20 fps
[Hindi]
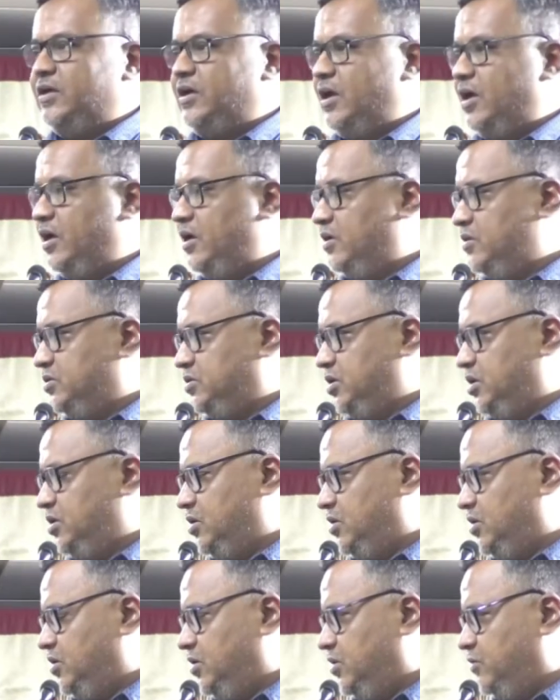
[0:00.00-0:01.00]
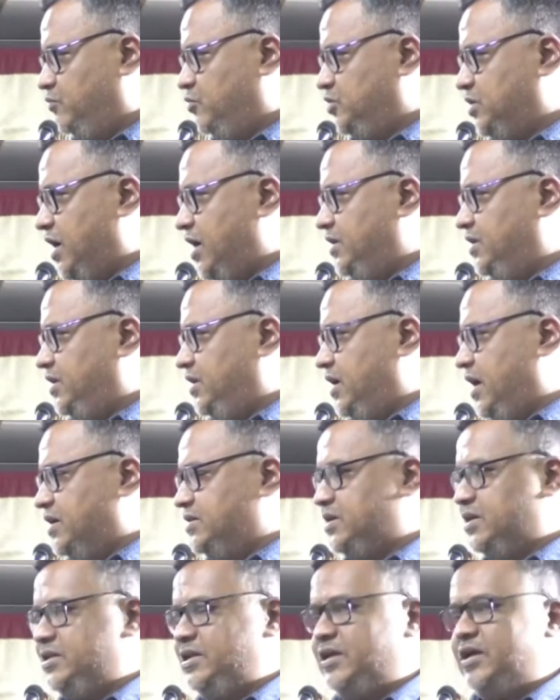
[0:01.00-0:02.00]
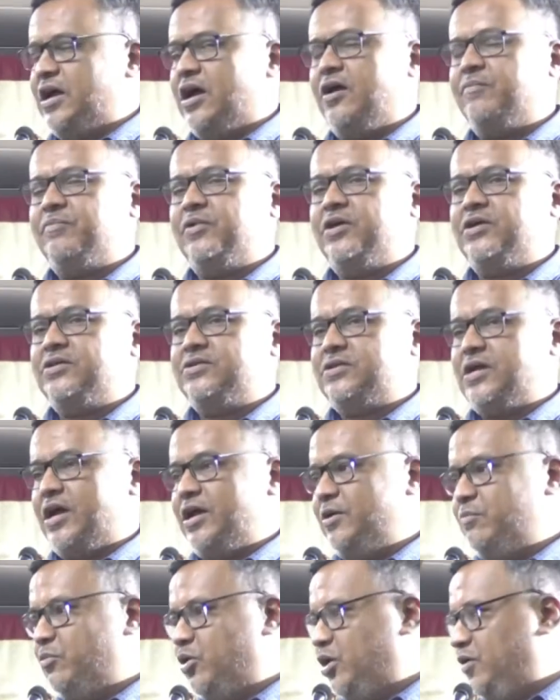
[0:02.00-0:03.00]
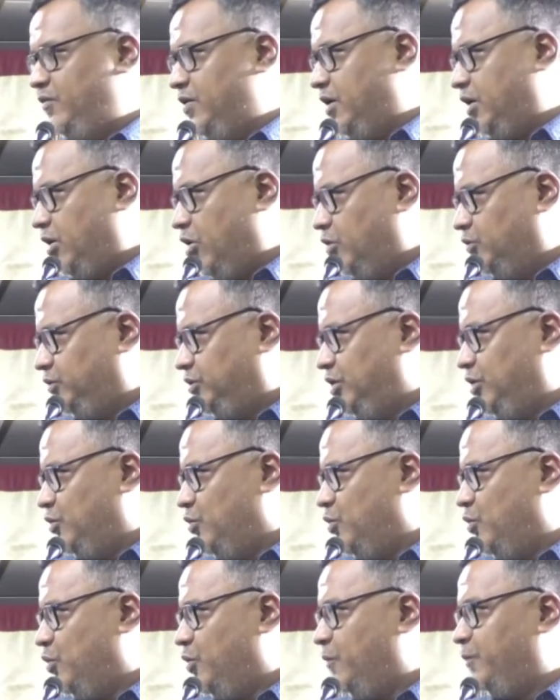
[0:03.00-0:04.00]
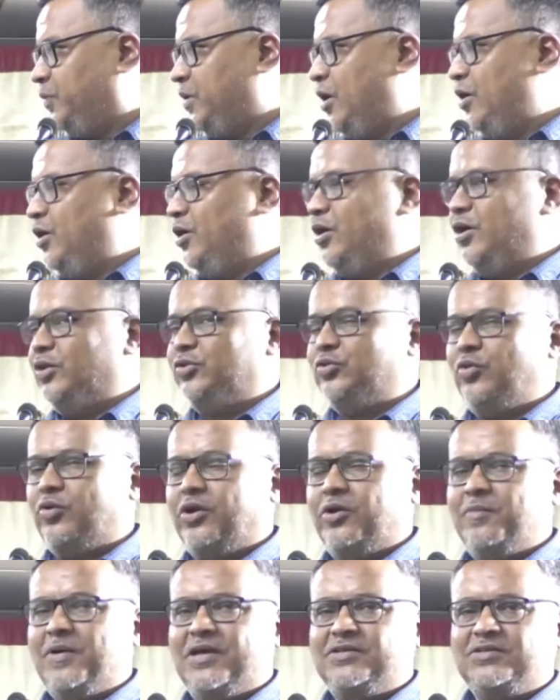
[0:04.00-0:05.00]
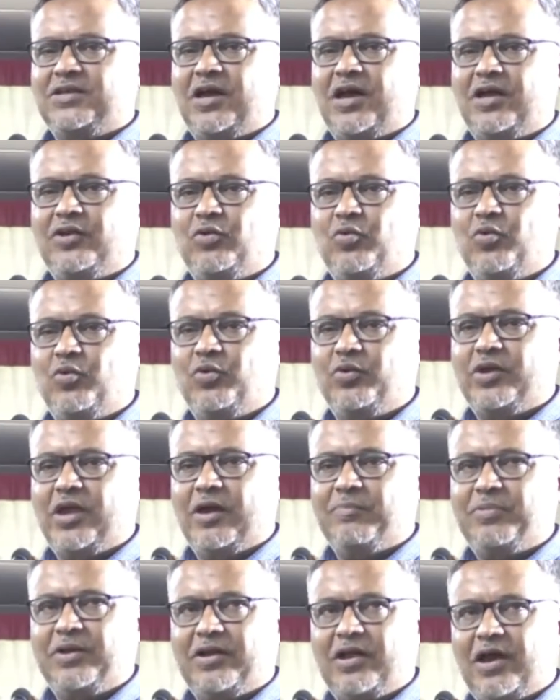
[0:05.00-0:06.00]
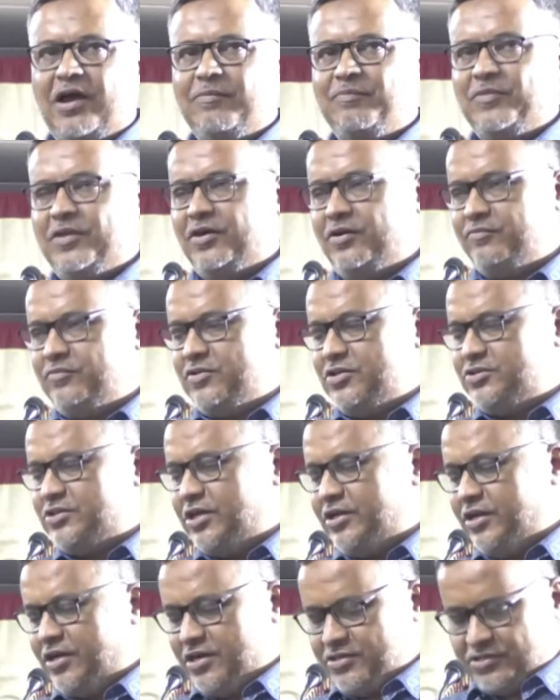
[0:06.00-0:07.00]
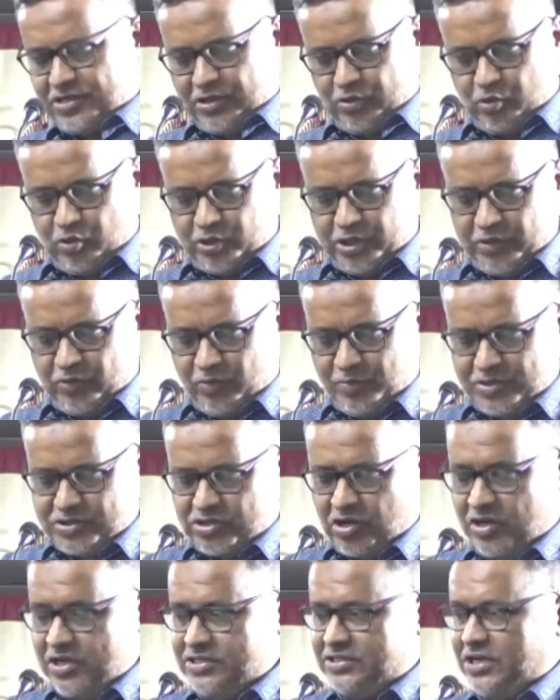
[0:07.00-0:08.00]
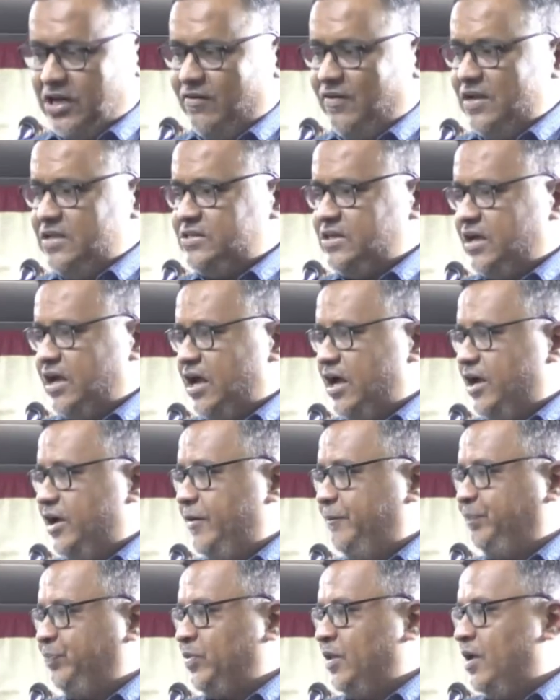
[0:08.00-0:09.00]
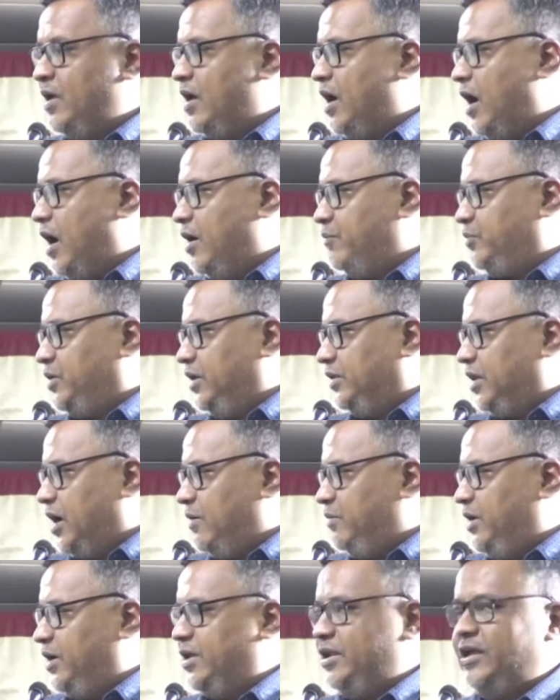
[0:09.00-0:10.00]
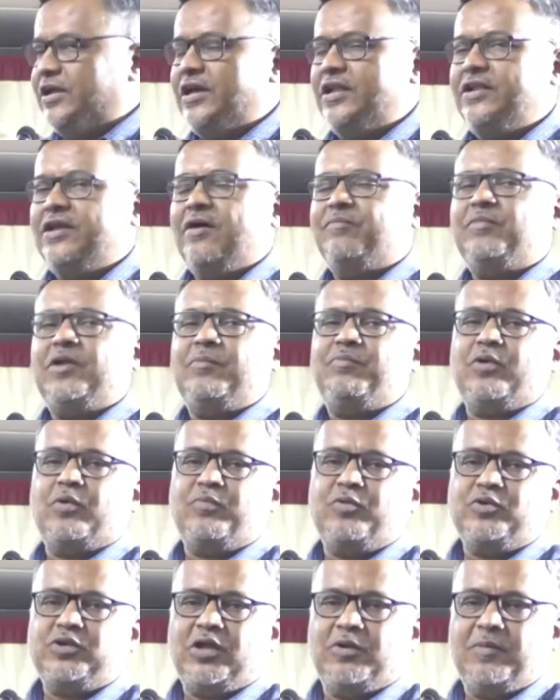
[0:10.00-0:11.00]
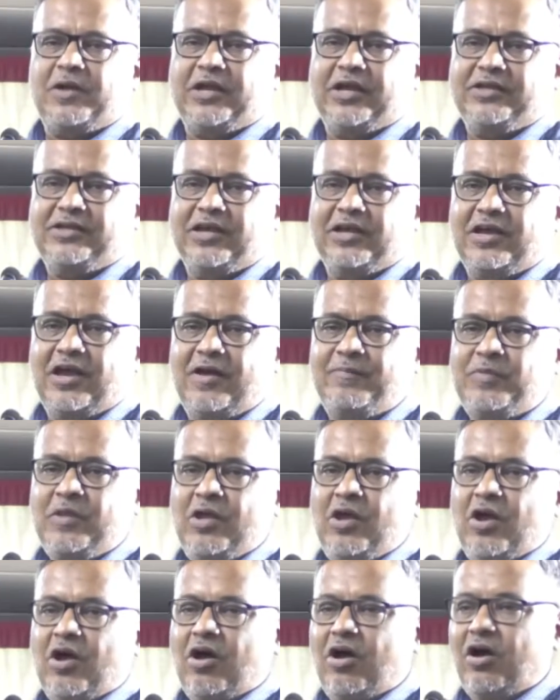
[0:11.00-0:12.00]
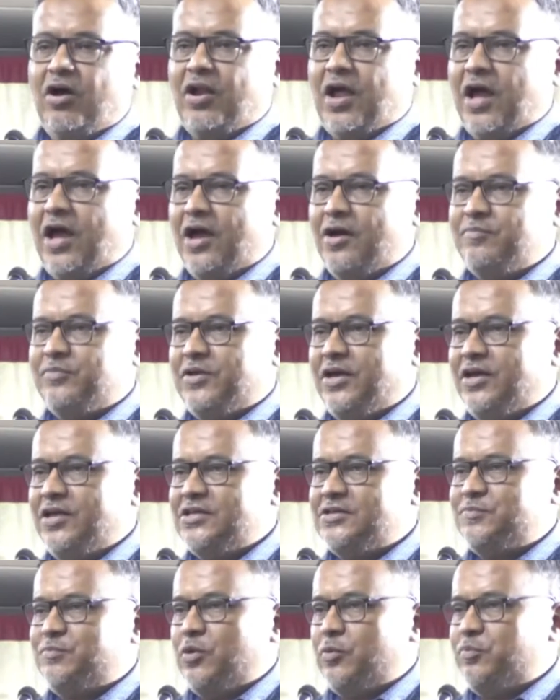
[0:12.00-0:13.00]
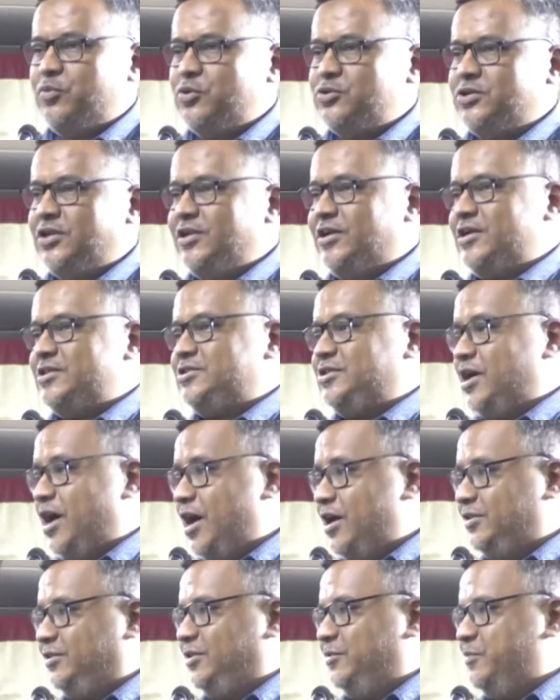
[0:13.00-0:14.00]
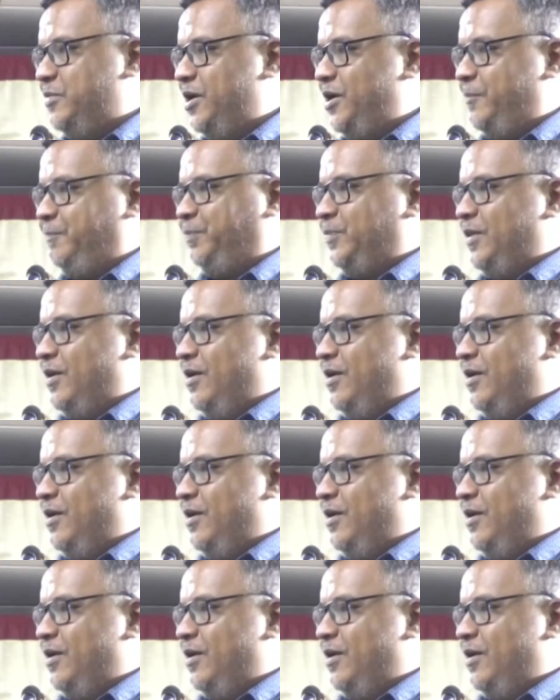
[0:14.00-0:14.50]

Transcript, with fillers: कि जिन मुजाहिदीन आज़ादी का आपने चाहे मौलवी अलाउद्दीन हो तुर्रबाज खान हो या फिर आपने जिस तरीके से कोठी वुमेंस कॉलेज के हवाले से कहा है आप किताब लिखने के लिए अपना प्रपोज़ल बनाइएगा और आपके इस प्रपोज़ल के साथ में